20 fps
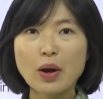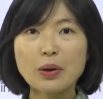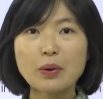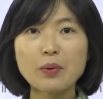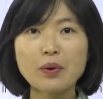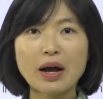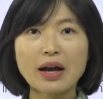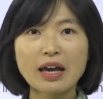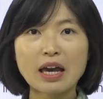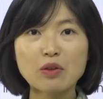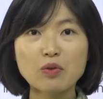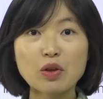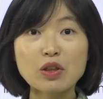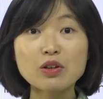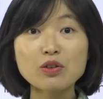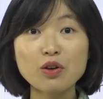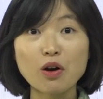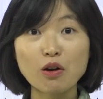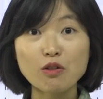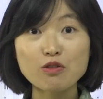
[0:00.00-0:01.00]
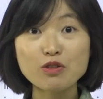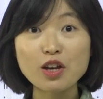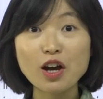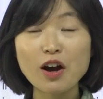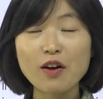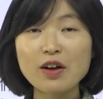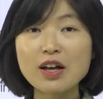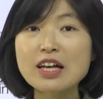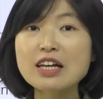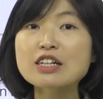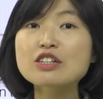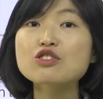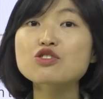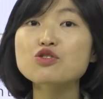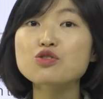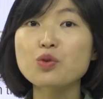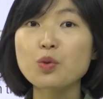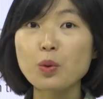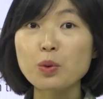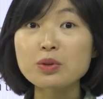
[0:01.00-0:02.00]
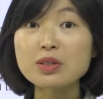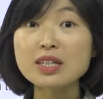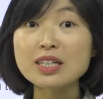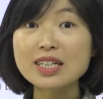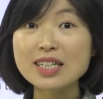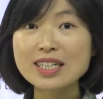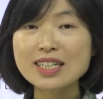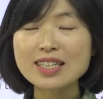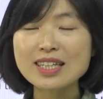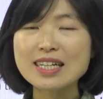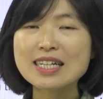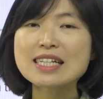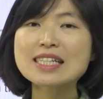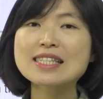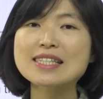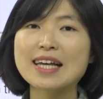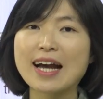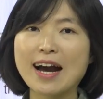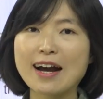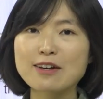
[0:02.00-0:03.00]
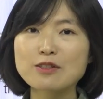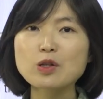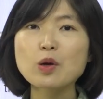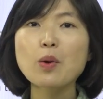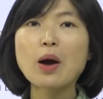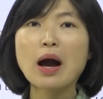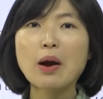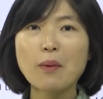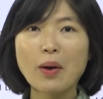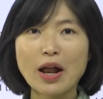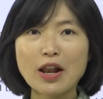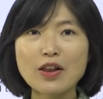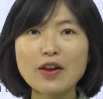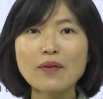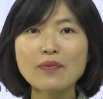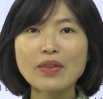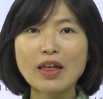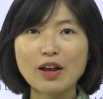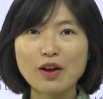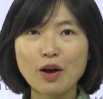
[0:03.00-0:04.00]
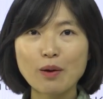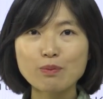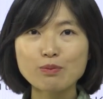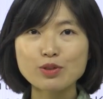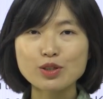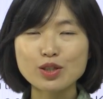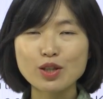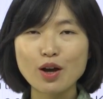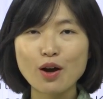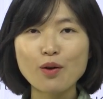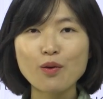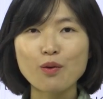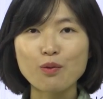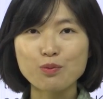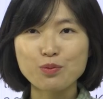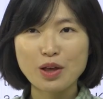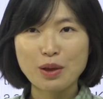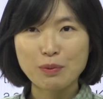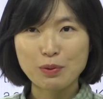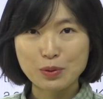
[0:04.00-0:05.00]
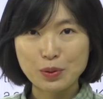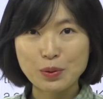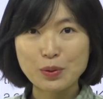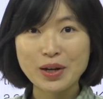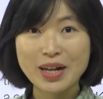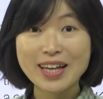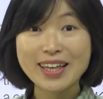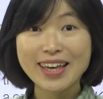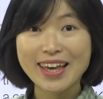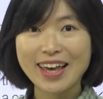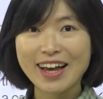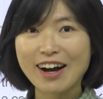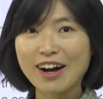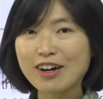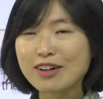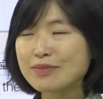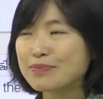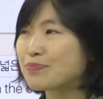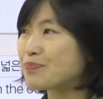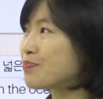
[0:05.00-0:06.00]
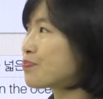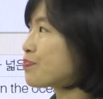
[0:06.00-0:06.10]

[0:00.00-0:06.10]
활용하게 되는 거고요. 그중 오늘은 장소와 관련된 것부터 공부해 보도록 할게요.